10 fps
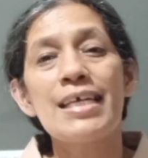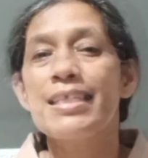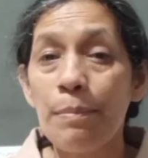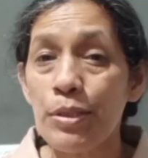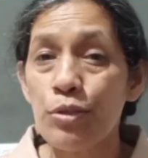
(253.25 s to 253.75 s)

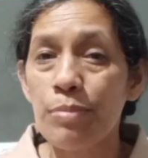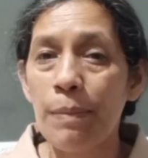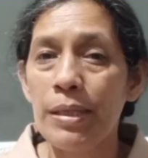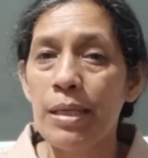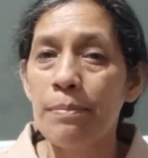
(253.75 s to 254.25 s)
Sampai
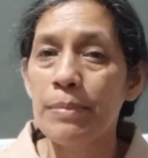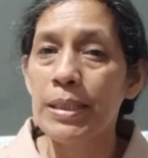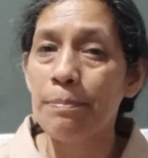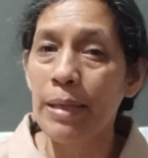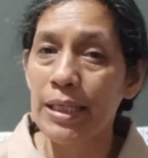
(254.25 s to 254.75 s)
jumpa pada
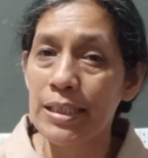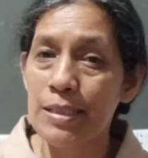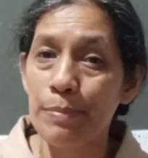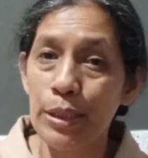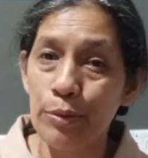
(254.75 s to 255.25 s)
Impact
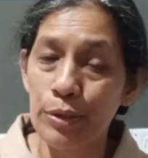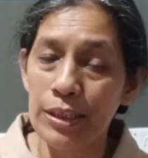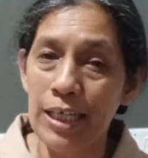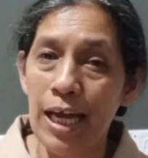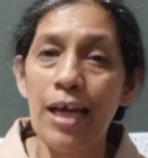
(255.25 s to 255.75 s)
Kids
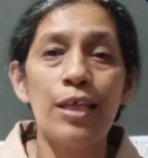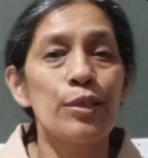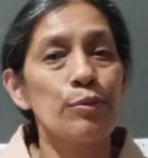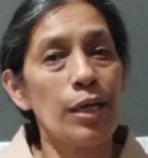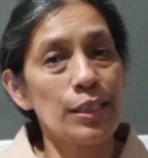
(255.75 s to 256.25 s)
berikutnya.
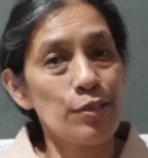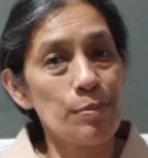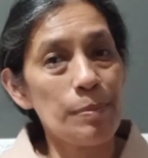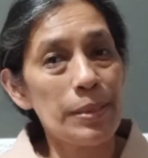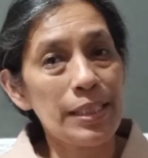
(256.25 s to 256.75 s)
Tuhan
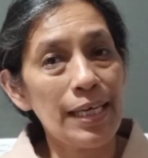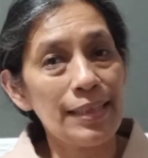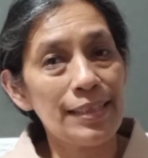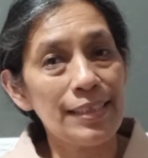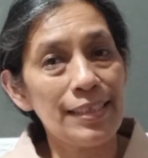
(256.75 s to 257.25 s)
Yesus
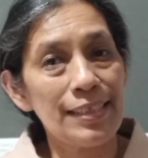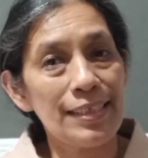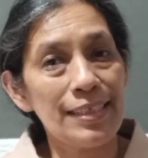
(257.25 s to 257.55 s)
memberkati.